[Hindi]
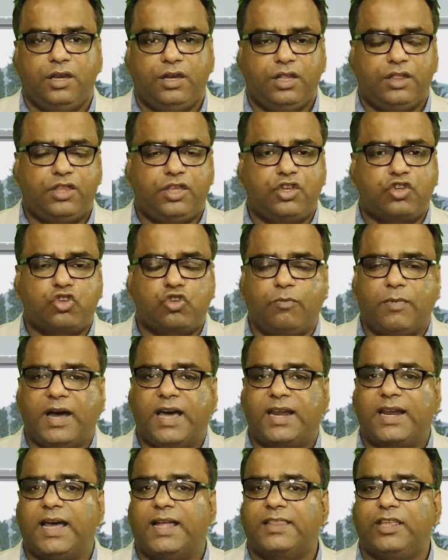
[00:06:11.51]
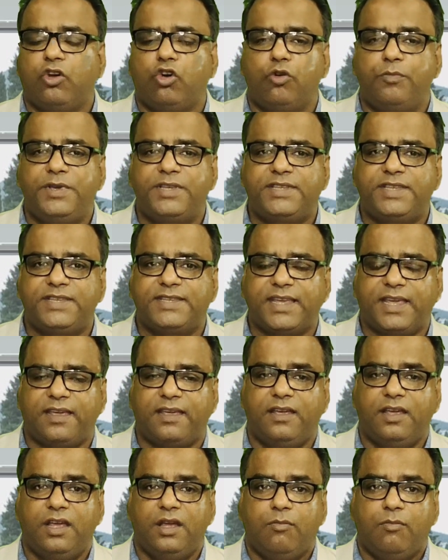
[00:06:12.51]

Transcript: नीतीश कुमार आते हैं ओबीसी से